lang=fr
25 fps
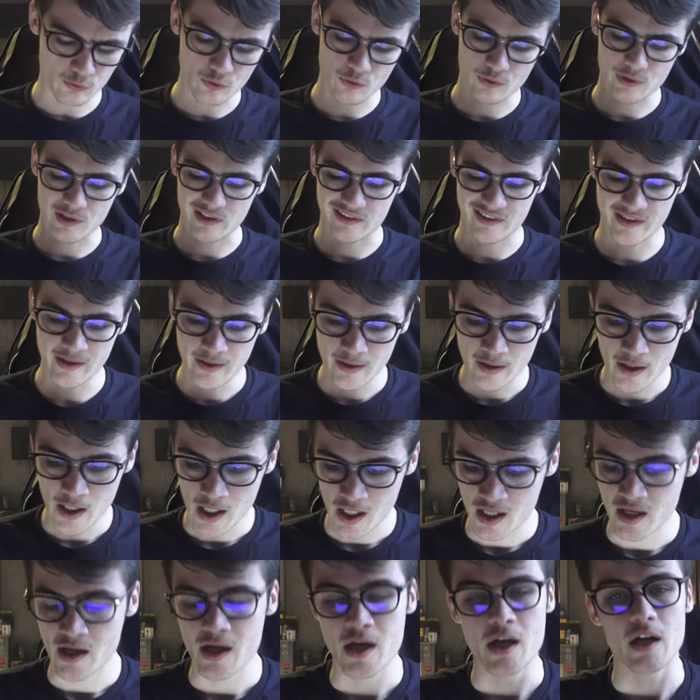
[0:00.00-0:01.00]
autres sociétés.
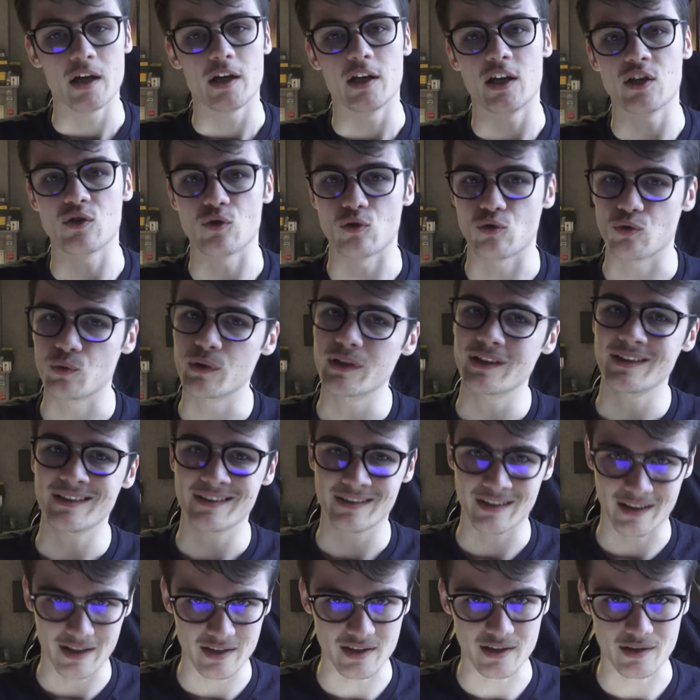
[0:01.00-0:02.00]
Et je suis
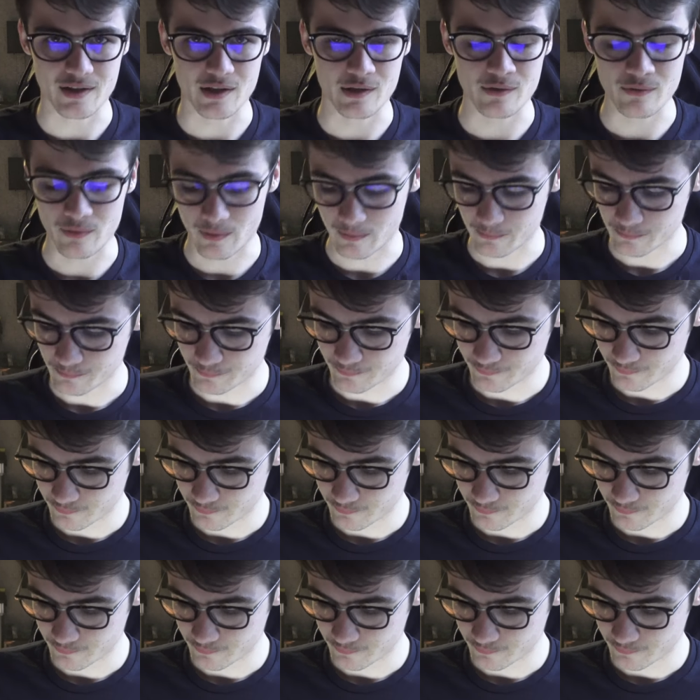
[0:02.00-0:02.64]
très satisfait.